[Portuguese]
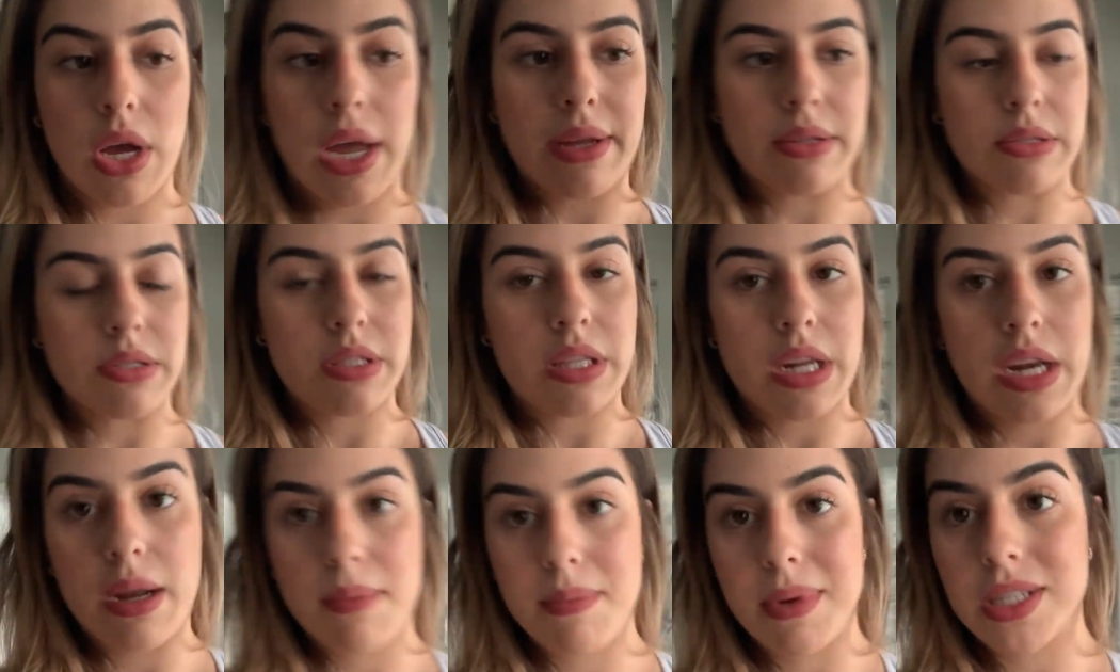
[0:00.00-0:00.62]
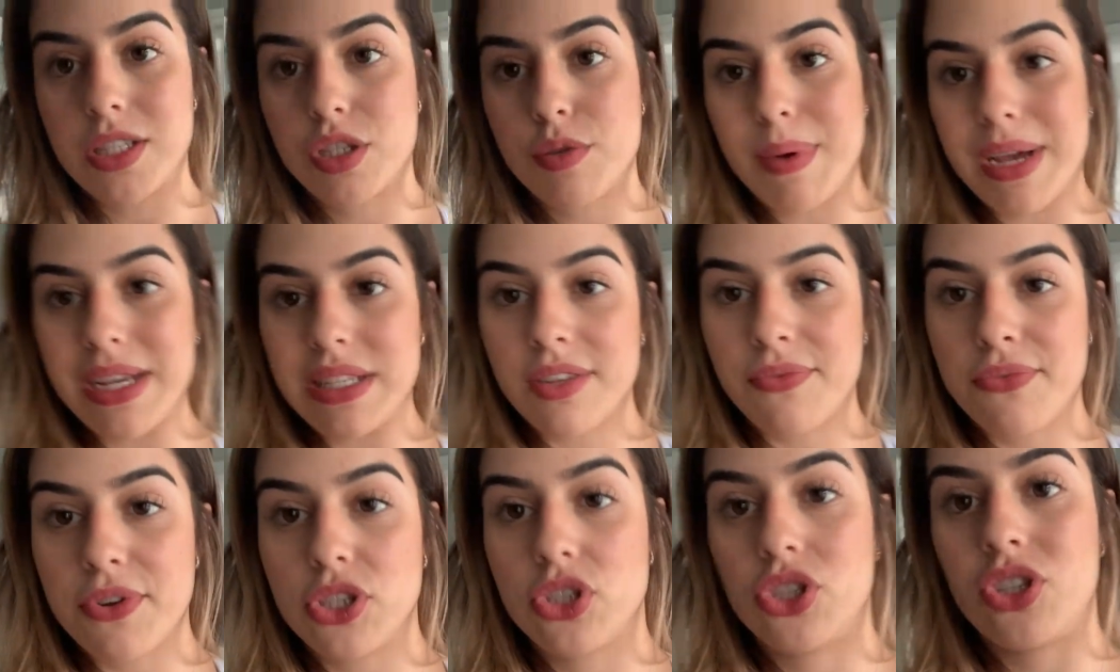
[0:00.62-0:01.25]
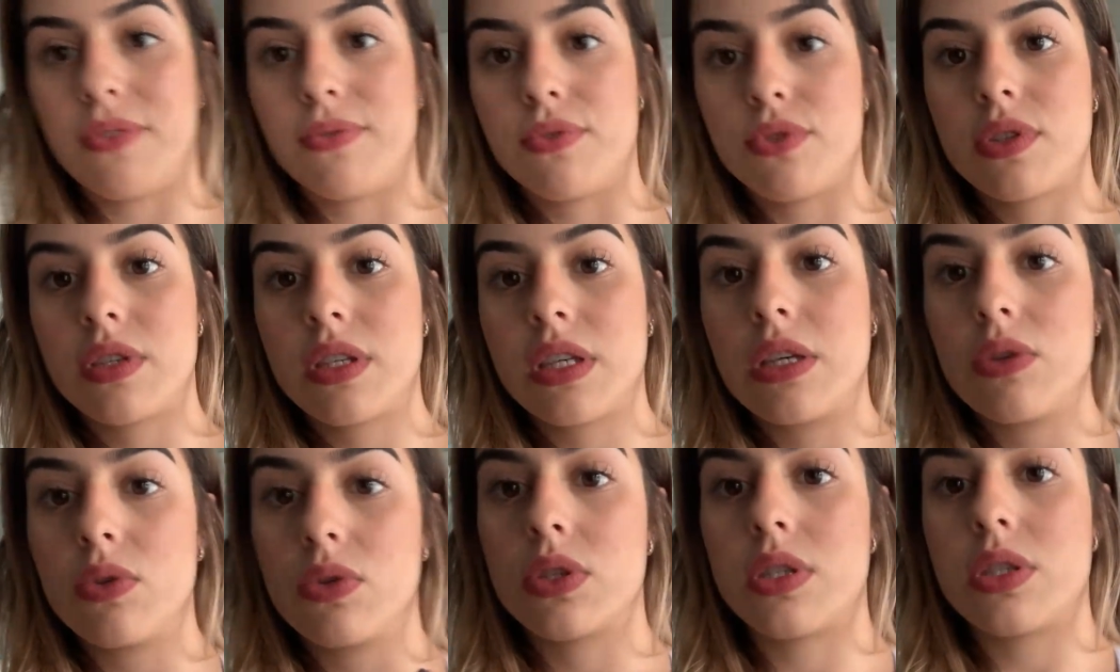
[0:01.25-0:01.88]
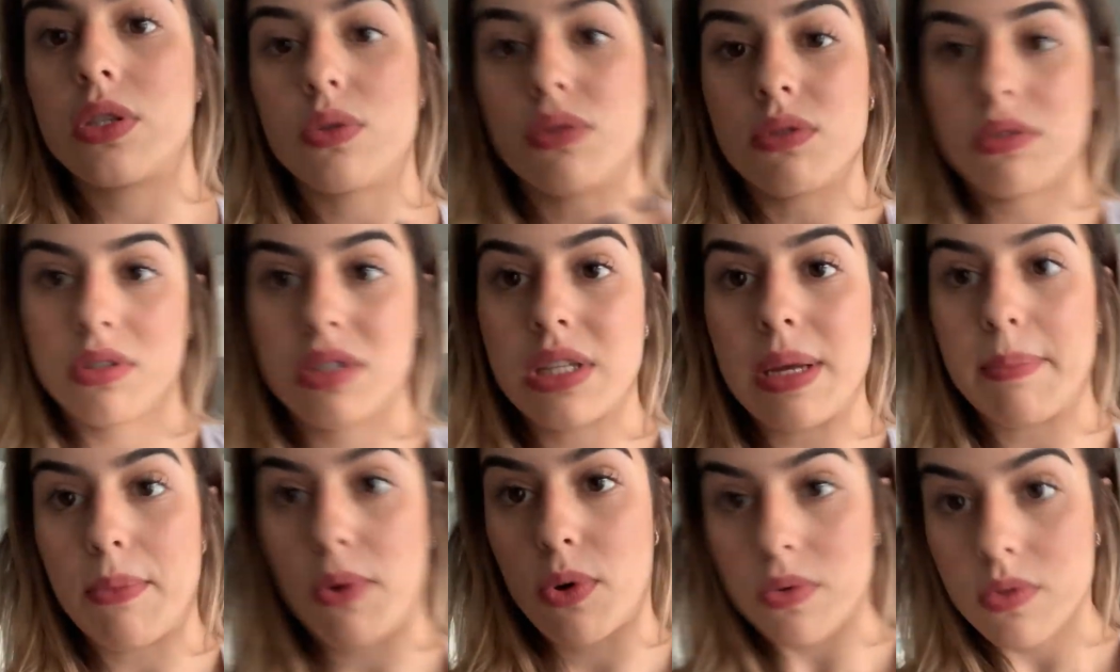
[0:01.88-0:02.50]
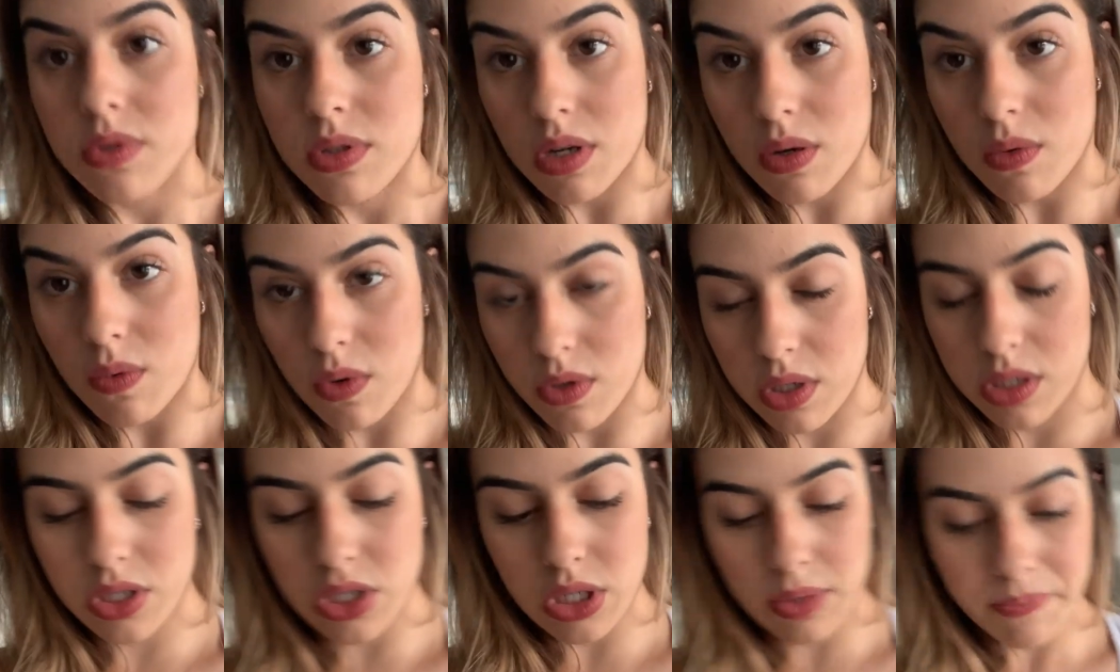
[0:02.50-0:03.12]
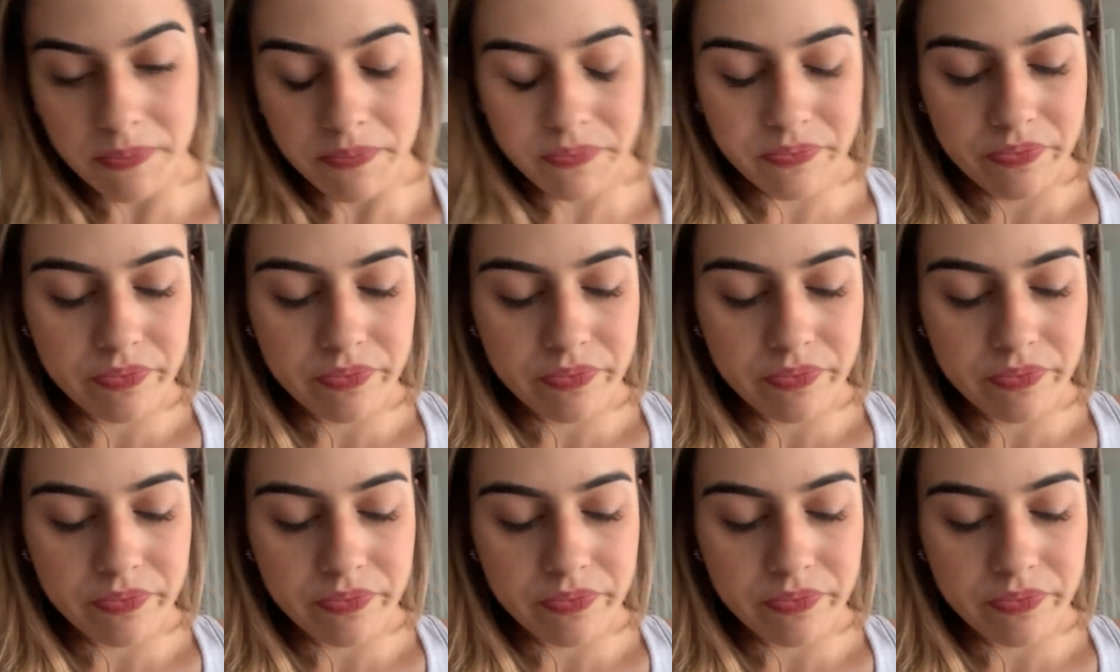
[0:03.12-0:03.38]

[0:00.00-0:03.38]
É os treinamentos mais efetivos que os estudos demonstram hoje.